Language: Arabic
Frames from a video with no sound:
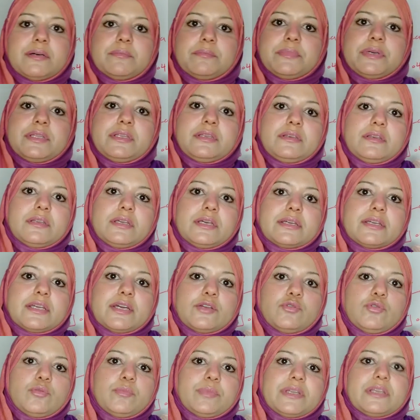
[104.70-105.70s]
من
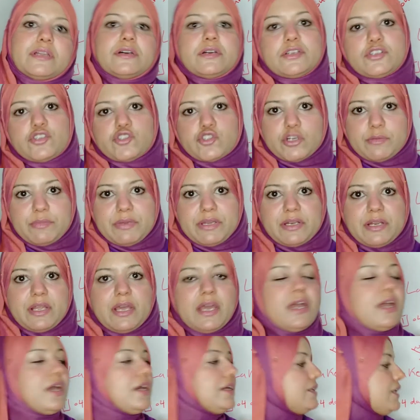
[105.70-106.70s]
الجنوب الى الشمال
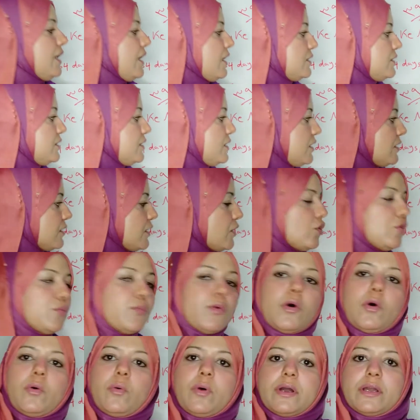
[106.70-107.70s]
يعني الجنوب
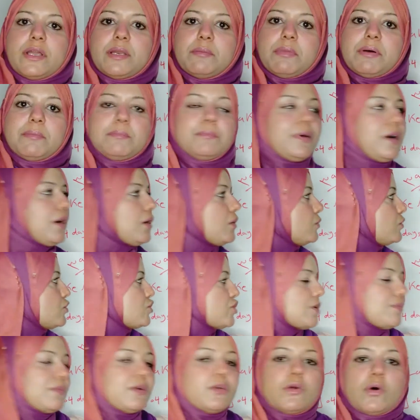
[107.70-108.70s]
هو المنبع
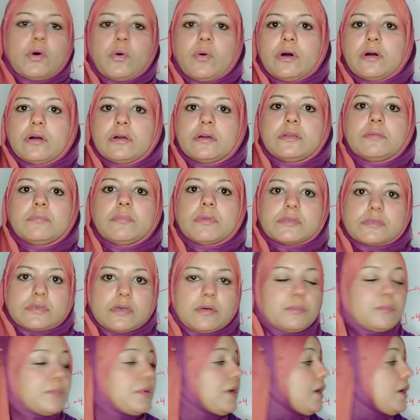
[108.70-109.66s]
والشمال هو المصب